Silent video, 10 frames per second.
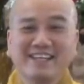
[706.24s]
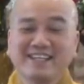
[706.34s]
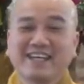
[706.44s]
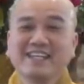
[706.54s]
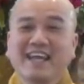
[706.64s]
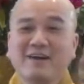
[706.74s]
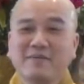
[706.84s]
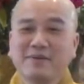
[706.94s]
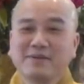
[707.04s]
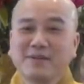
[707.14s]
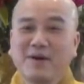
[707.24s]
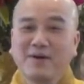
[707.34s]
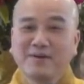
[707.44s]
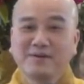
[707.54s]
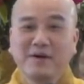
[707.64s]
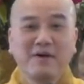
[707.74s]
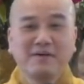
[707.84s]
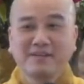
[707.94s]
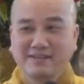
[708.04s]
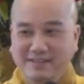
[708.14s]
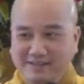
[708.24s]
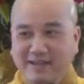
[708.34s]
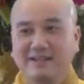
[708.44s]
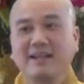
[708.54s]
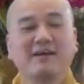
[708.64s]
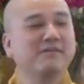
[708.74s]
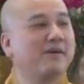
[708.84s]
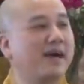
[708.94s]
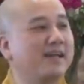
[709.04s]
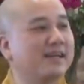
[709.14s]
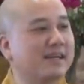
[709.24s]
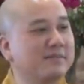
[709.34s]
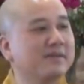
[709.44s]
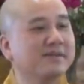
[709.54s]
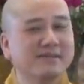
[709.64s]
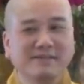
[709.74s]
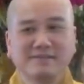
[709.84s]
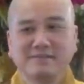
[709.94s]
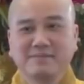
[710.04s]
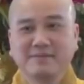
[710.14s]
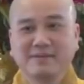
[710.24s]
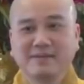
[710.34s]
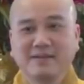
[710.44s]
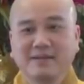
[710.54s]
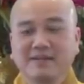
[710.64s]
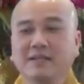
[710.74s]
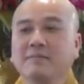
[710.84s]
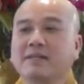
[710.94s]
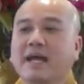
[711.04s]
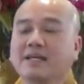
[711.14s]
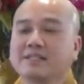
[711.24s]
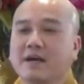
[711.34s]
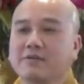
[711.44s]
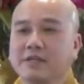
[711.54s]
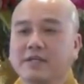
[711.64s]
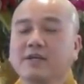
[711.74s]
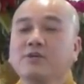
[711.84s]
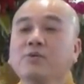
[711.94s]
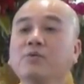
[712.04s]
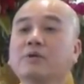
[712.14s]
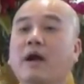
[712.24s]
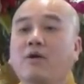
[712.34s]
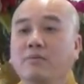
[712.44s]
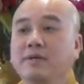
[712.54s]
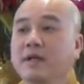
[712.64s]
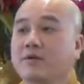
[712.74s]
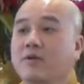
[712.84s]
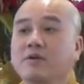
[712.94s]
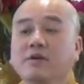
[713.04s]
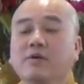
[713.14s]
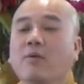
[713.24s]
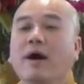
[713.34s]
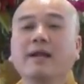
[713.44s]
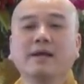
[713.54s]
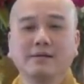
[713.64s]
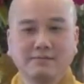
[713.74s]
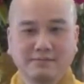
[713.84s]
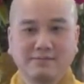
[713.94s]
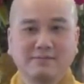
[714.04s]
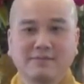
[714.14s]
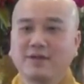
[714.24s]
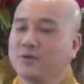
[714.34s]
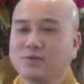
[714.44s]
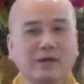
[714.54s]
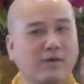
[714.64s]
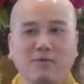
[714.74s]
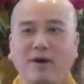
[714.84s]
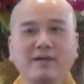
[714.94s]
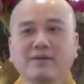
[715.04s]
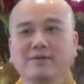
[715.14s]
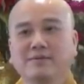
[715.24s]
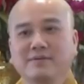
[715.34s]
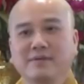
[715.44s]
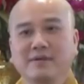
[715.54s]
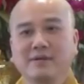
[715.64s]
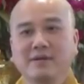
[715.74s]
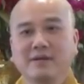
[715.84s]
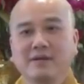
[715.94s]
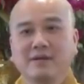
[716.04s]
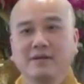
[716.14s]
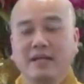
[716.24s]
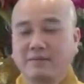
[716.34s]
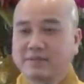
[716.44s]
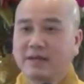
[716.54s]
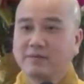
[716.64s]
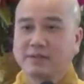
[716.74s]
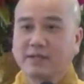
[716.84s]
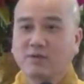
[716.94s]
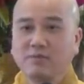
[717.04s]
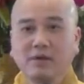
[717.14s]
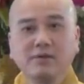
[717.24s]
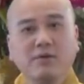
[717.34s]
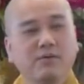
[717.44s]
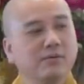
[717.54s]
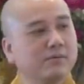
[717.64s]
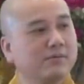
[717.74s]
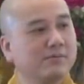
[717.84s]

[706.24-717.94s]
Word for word: tại vì cái nào mà nó to nó ngon là nhất định là không phải là cái bình thường nhưng mà tại sao vì cái nhu cầu bây giờ con người quá lớn cái nhu cầu quá nhiều làm sao người ta cung ứng đủ